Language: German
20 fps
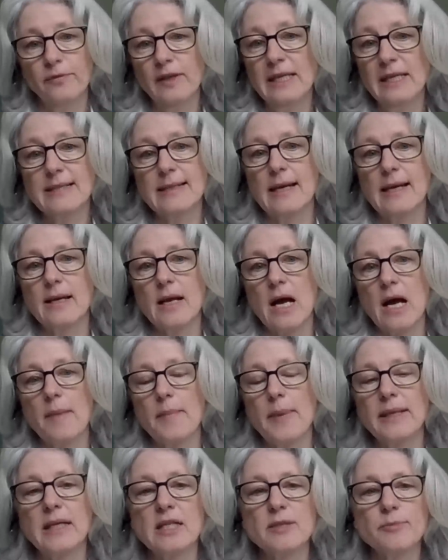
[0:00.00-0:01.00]
wie er seine
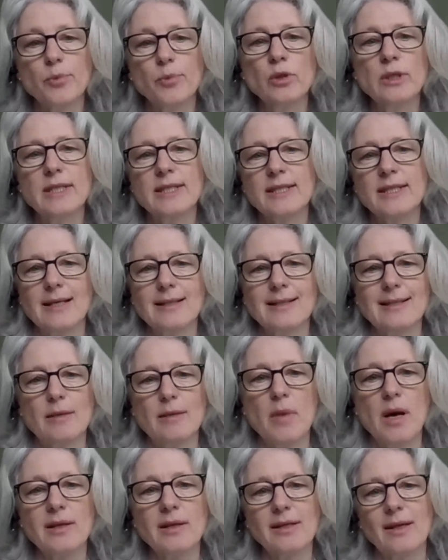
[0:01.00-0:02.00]
Arbeit als Bundeskanzler
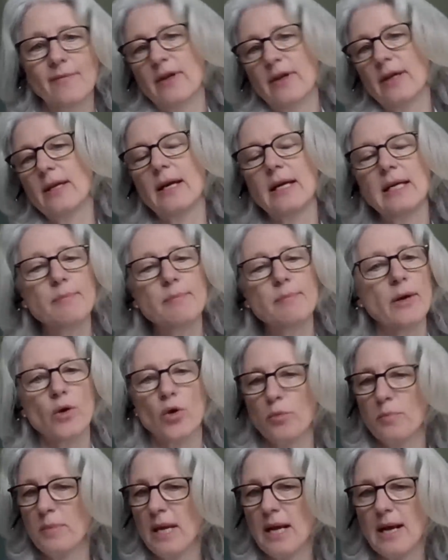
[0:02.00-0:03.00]
macht, haben wir ja immer
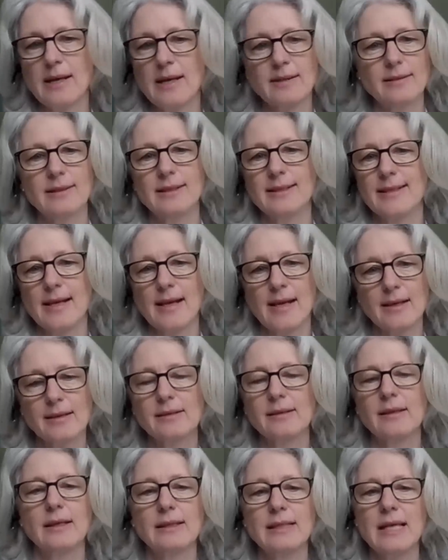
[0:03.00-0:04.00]
noch Mehrheiten, die
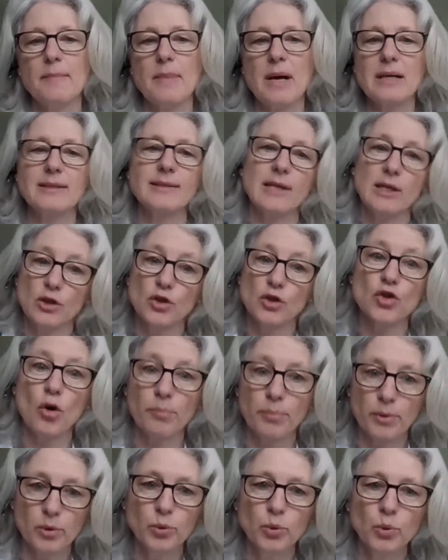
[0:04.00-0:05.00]
sagen, äh, der macht seinen
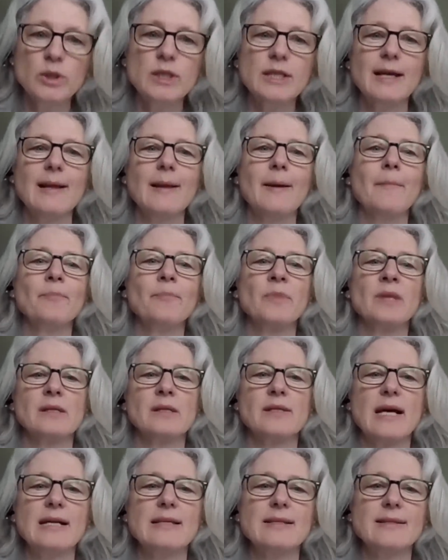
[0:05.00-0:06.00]
Job gut.
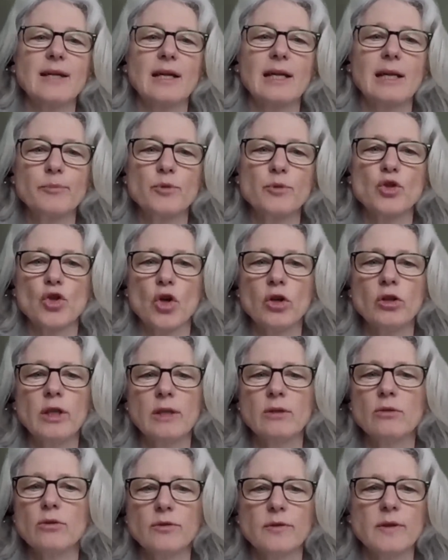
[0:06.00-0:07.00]
Das heißt, da gibt es schon
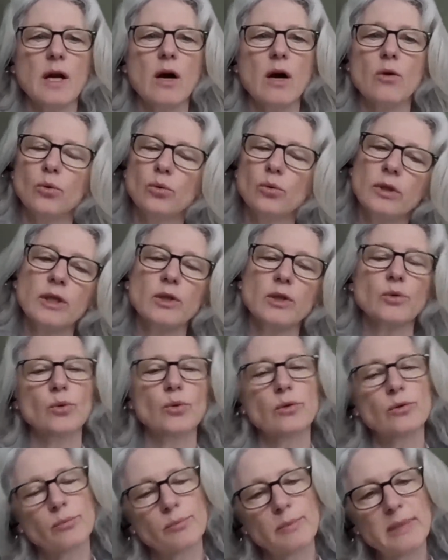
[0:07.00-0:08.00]
hin und wieder auch
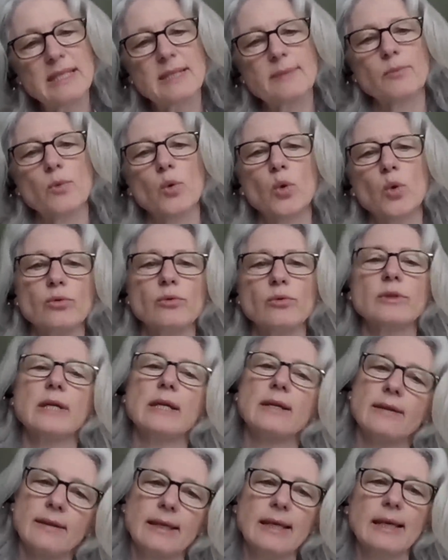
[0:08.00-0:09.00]
Ungeduld und Missmut und
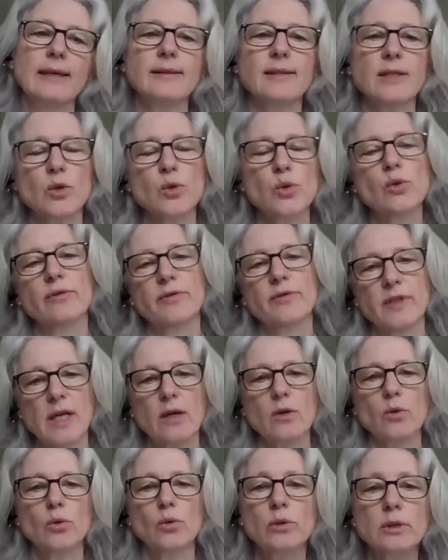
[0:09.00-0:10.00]
dann geht die Kurve
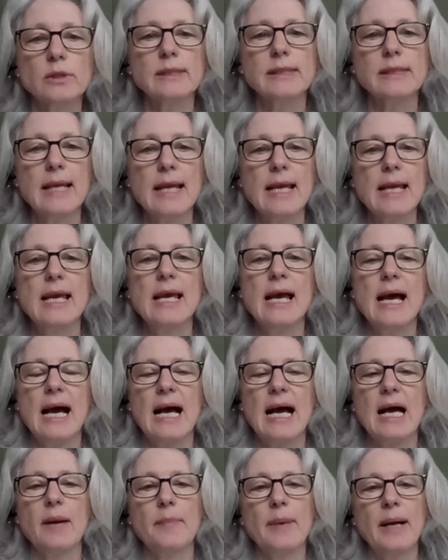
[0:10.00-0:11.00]
nach unten.
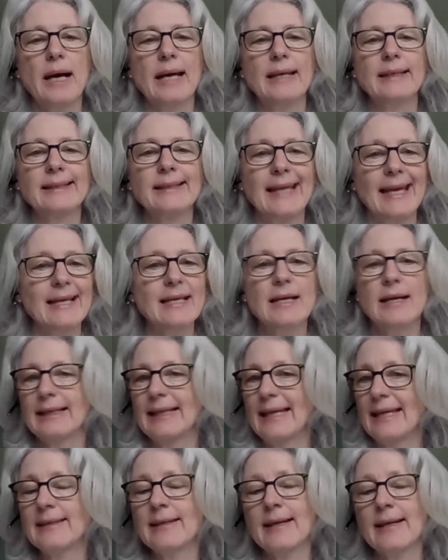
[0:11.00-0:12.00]
Aber ein
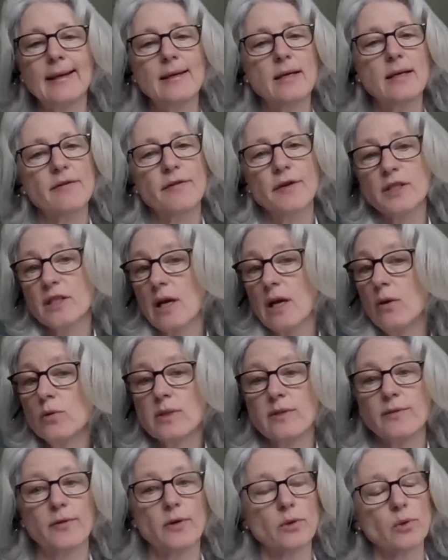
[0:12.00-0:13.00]
genereller
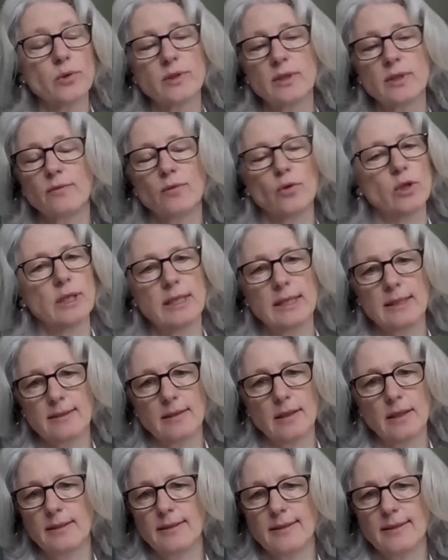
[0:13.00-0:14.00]
Vertrauensverlust, den würde ich jetzt
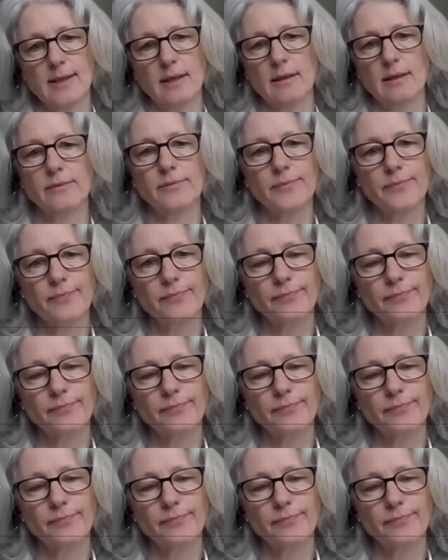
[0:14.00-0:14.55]
nicht sehen.